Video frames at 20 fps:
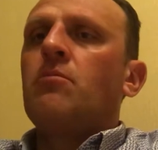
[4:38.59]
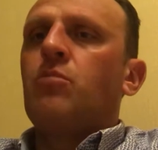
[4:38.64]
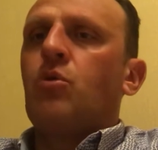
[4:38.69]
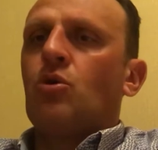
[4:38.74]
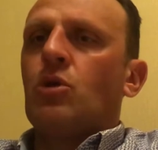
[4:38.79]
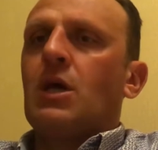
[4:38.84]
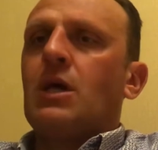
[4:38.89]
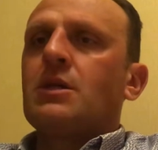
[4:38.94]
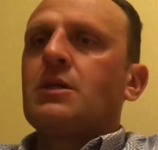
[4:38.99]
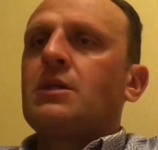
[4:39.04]

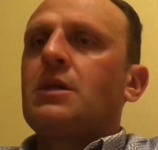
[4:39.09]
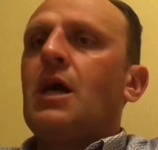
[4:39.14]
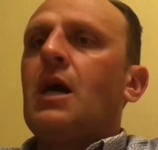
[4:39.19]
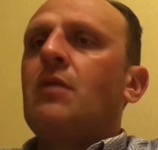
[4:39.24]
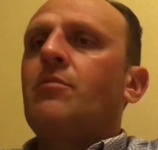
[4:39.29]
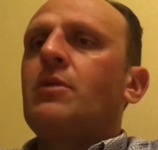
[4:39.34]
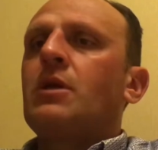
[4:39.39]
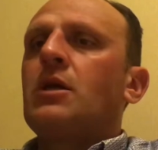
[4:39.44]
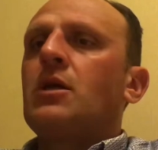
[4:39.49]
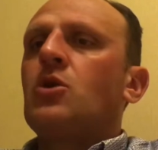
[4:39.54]

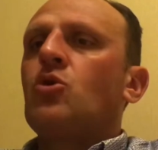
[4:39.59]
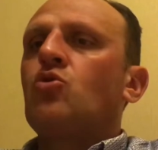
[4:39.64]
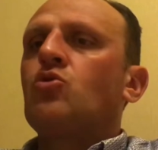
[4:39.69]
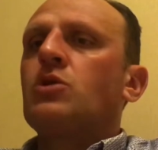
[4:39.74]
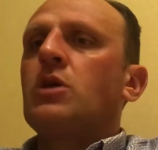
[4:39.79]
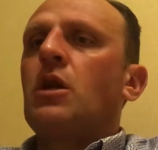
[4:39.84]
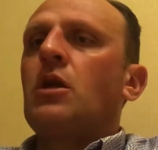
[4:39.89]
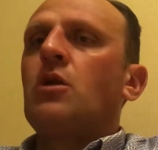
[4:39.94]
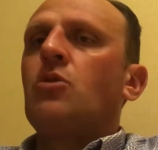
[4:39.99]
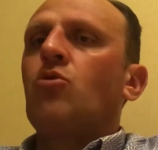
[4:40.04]
Potansiyel bir
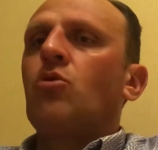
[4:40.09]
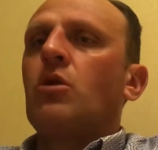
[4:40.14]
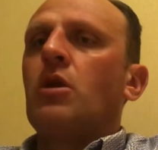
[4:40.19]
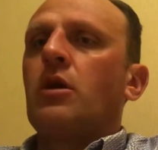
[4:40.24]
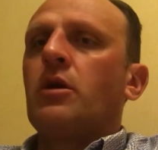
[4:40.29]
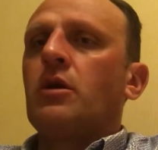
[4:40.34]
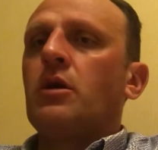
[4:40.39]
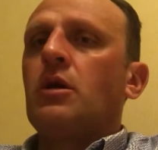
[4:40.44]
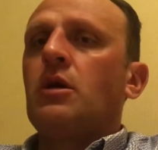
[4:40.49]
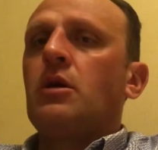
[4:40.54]
250
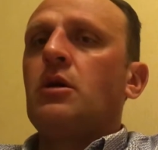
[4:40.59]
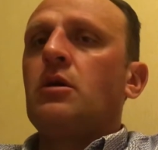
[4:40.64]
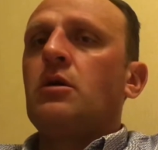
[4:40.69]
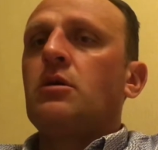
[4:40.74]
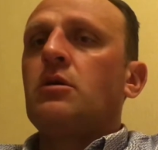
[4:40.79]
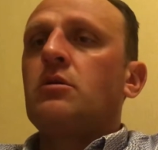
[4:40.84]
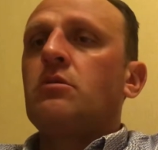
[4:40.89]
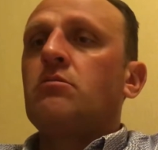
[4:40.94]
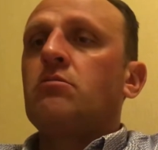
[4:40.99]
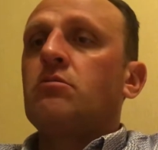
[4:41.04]
doları
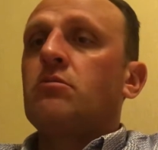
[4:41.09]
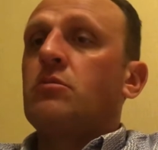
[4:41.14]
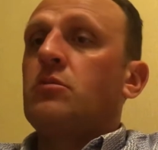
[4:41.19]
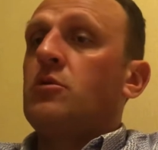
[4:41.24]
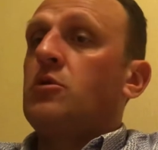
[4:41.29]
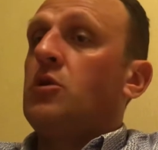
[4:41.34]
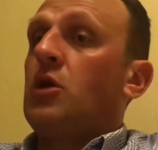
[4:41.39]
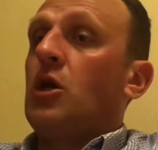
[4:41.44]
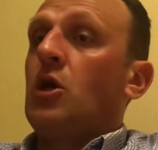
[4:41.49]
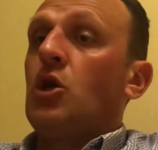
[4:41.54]

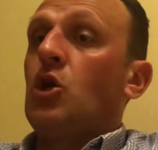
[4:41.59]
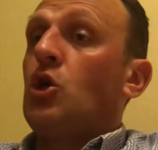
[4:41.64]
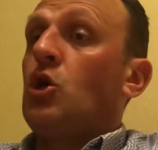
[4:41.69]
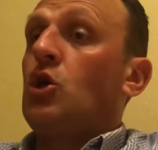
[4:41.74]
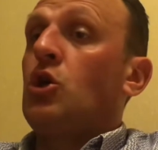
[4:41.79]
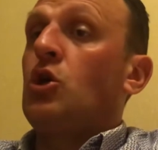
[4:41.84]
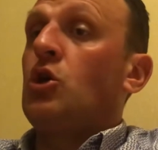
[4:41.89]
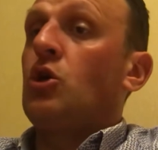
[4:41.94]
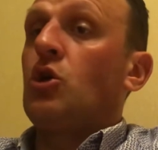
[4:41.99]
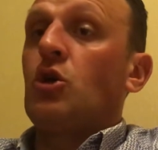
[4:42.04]

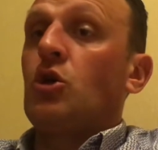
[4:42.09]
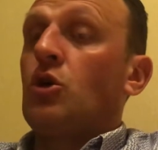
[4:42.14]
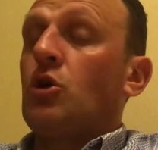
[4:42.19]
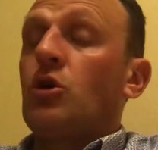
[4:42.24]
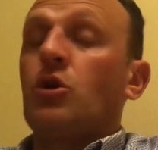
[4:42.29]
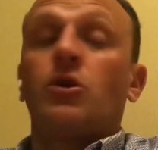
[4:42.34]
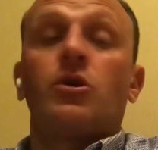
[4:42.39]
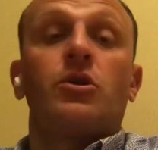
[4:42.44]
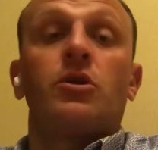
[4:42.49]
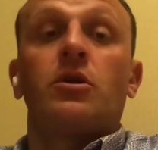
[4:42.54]

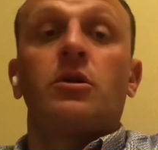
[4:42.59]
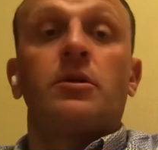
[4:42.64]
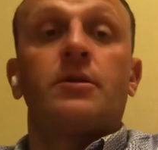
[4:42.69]
değil.